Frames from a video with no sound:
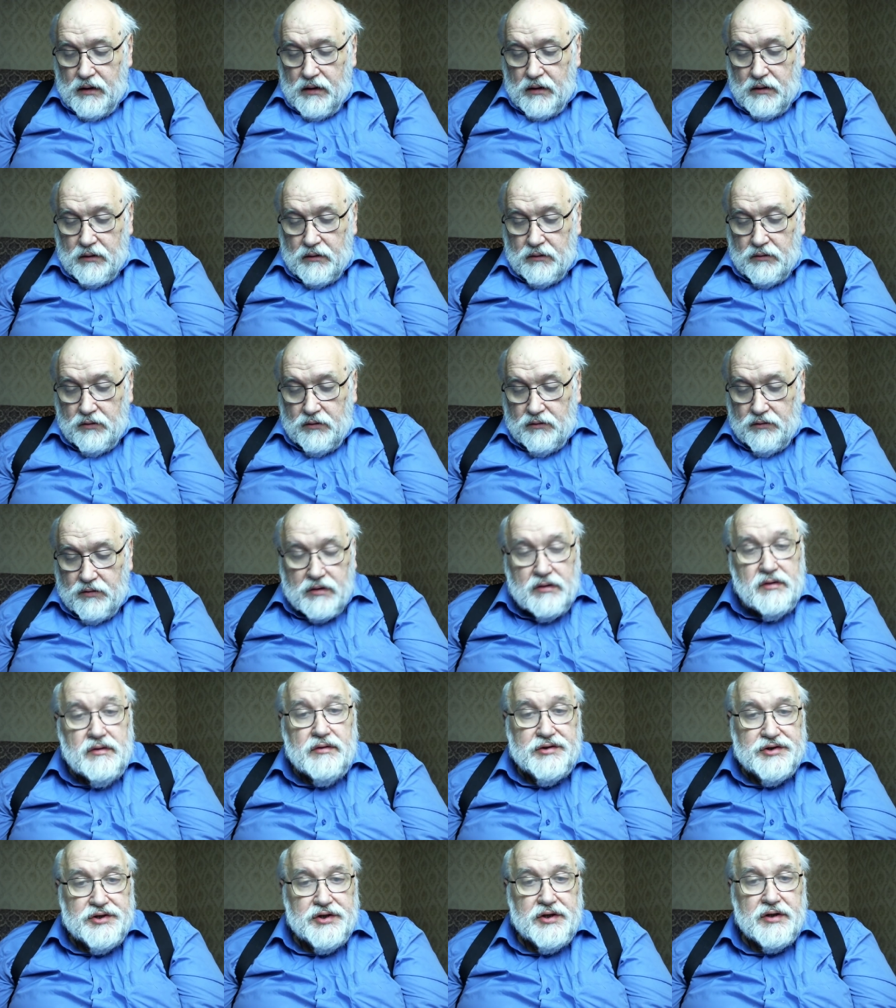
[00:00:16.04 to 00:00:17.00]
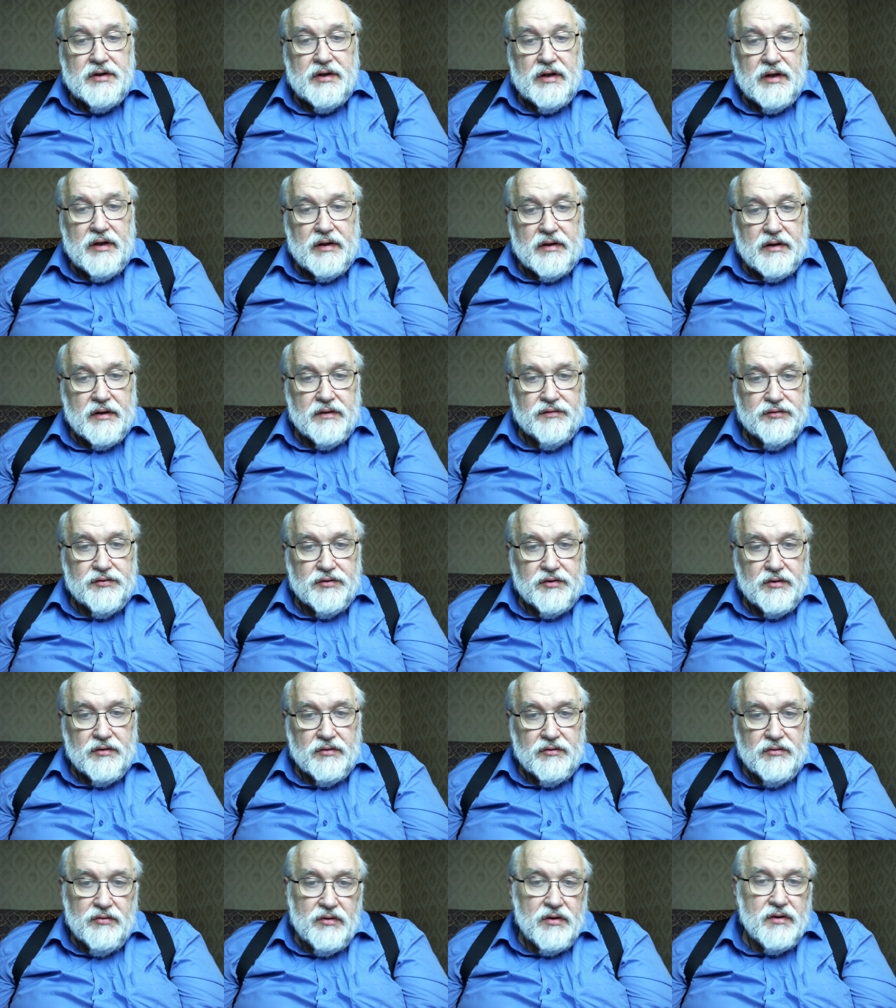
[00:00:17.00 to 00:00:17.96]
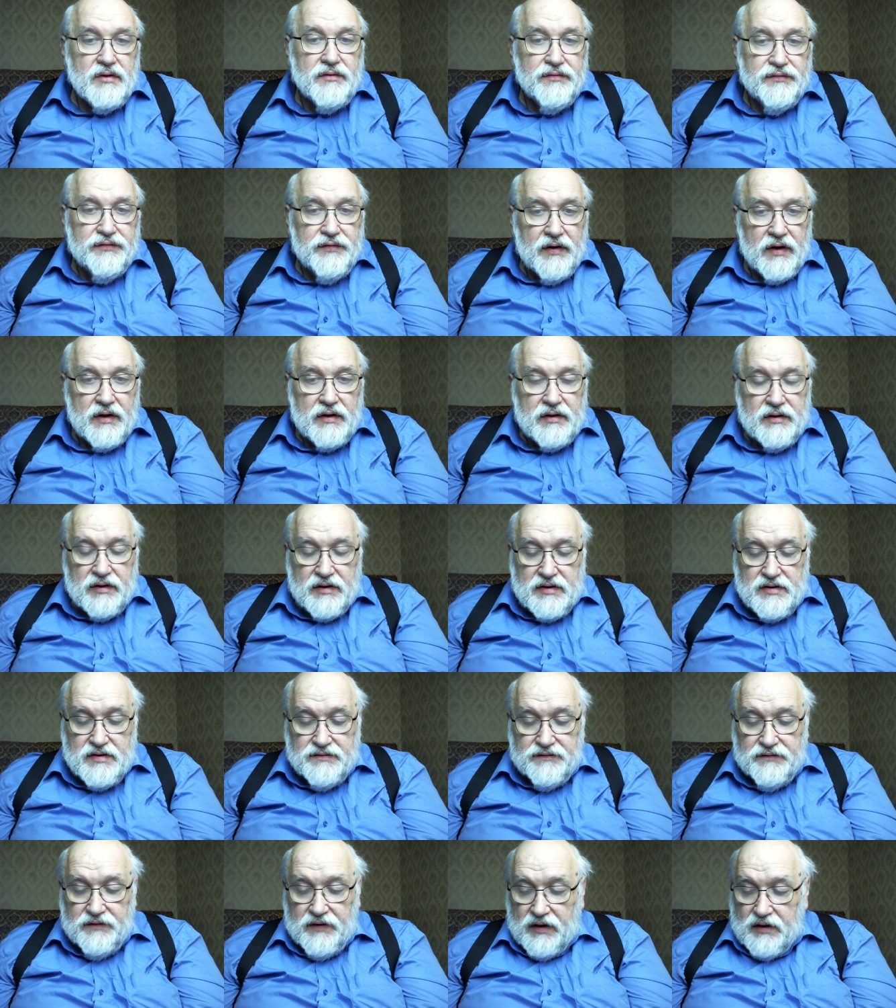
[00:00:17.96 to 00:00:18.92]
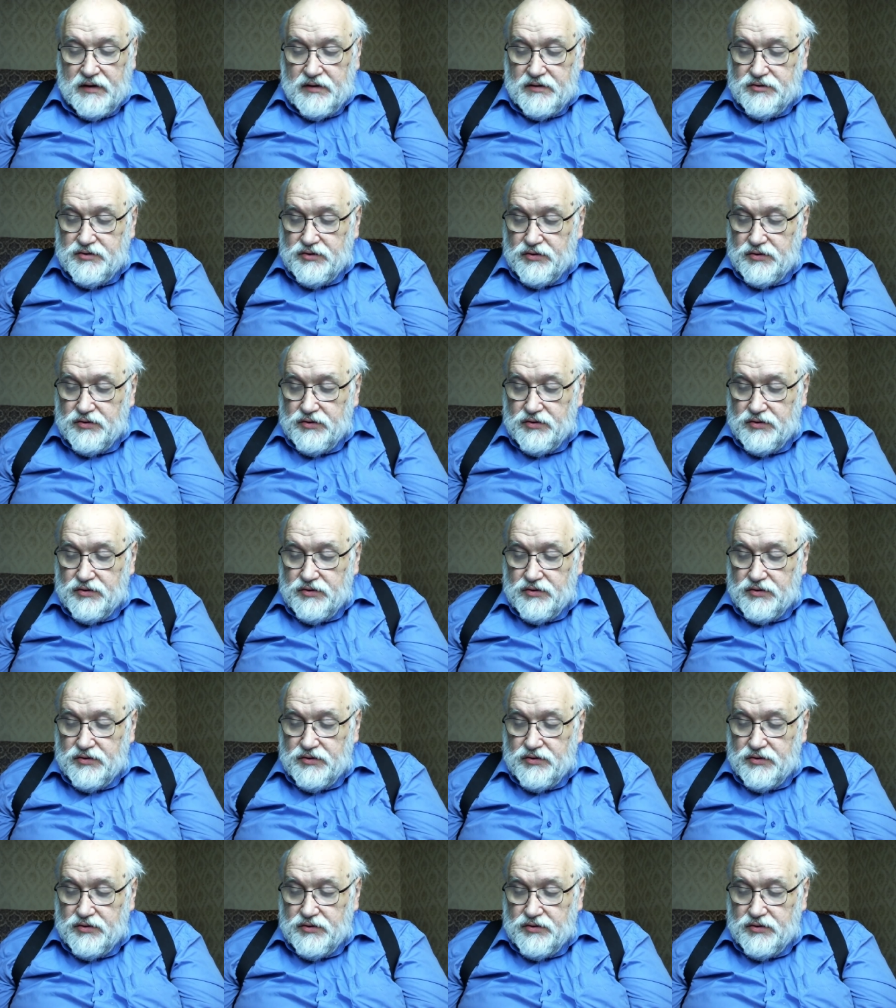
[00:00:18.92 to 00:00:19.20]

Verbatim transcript: Ну вот, не ну считает и все. Ну это факт есть факт,